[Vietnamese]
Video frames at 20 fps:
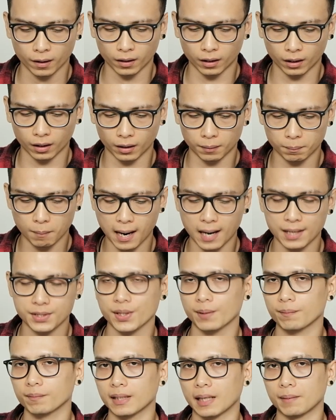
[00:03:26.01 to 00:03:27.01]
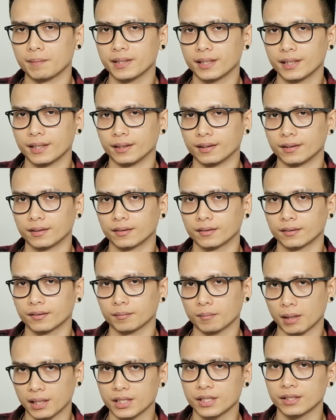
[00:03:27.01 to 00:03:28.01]
ờ, 380.000
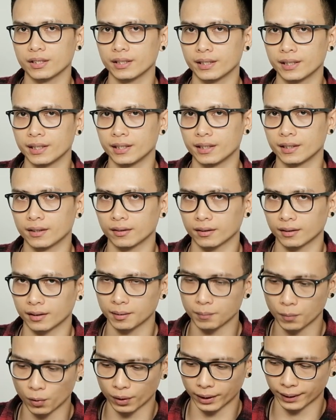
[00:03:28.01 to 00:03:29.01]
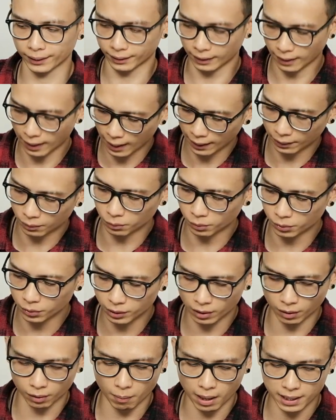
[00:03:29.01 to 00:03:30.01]
bán trên Tiki cái bộ này ai cũng có
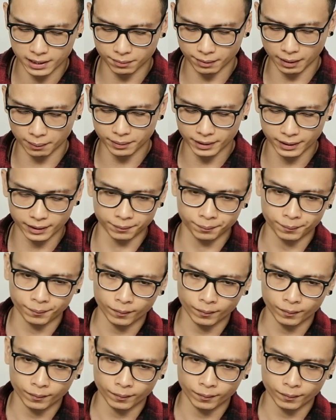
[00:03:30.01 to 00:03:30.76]
nhu cầu 380.000